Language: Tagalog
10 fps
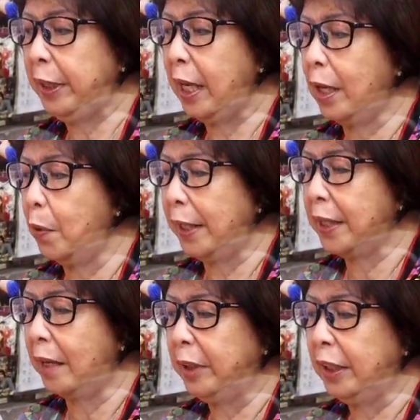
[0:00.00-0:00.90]
Pinagawa
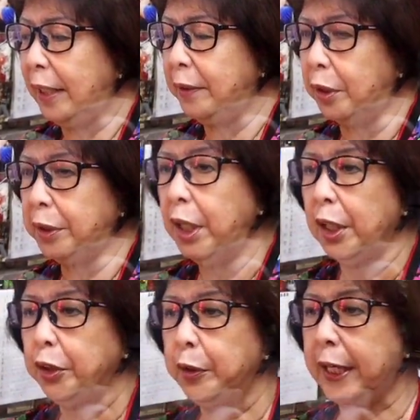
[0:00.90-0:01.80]
namin ganon.
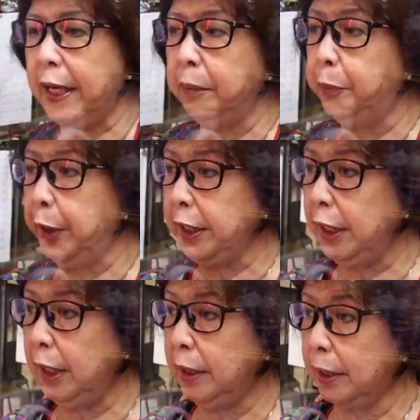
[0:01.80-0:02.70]
You can bring
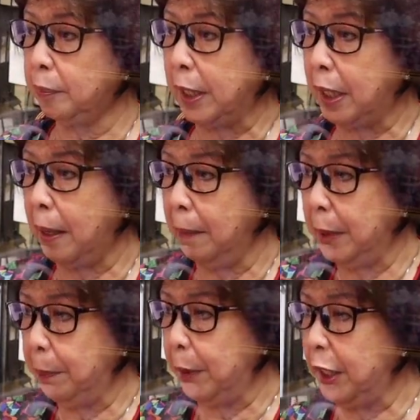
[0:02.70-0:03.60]
it para
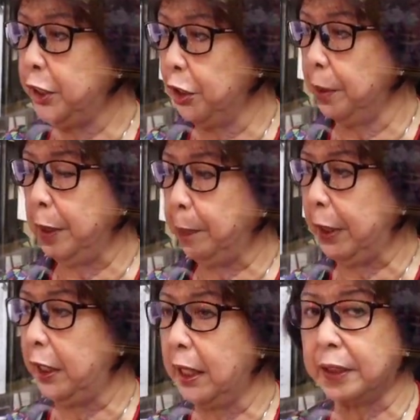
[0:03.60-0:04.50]
may presyo, may
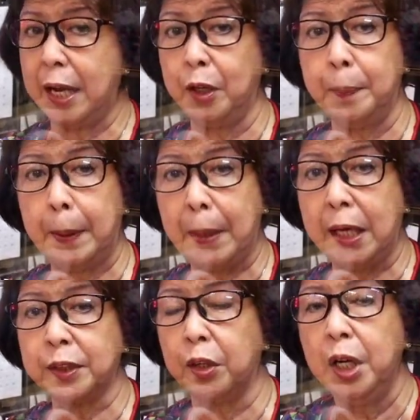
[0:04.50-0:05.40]
pera tayo
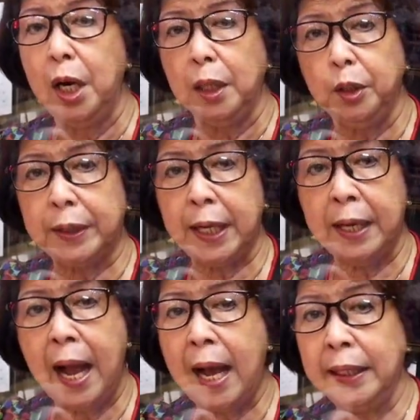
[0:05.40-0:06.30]
papasok. You
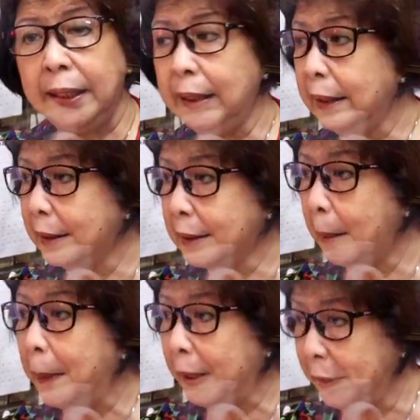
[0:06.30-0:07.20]
can hang it
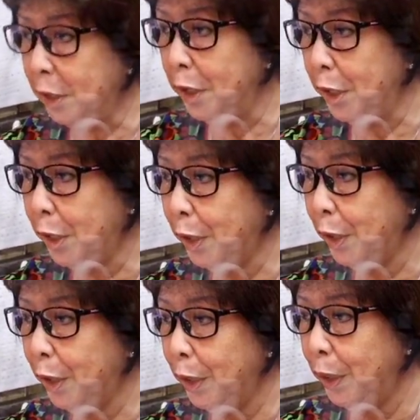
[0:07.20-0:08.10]
sa bed nyo
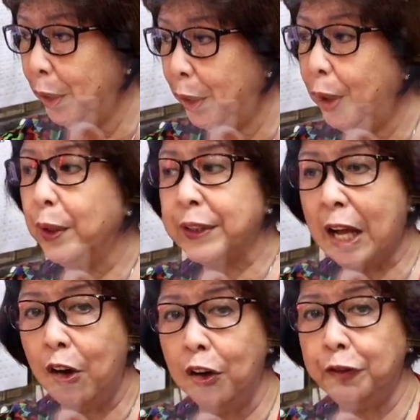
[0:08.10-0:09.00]
Sa bet. o
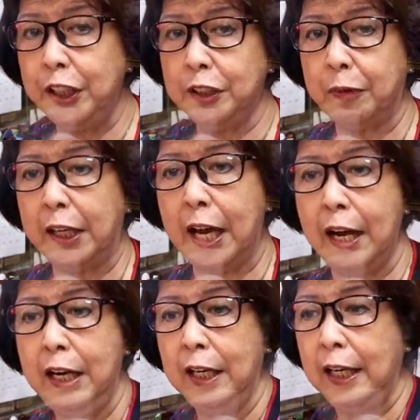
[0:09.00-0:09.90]
sa office
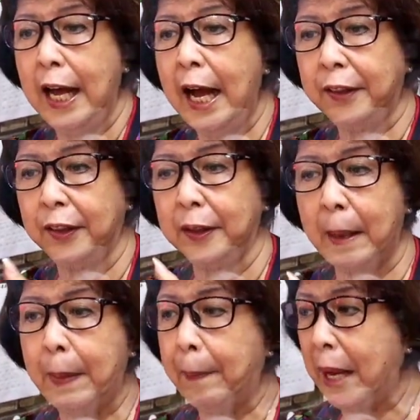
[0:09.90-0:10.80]
para lahat
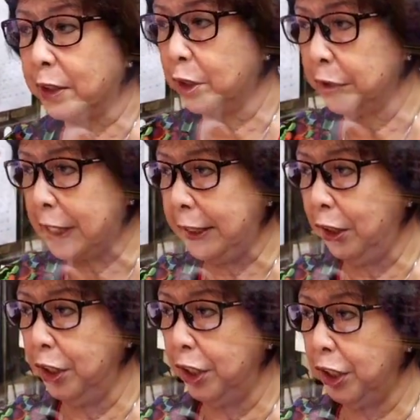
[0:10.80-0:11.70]
napapasok sa
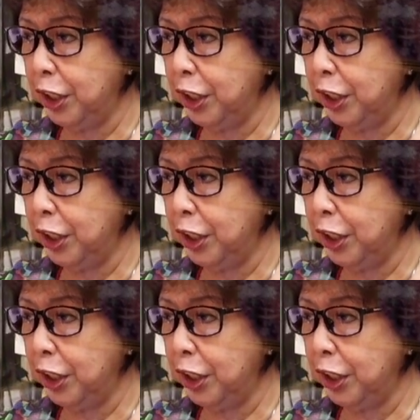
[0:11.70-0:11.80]
iyo.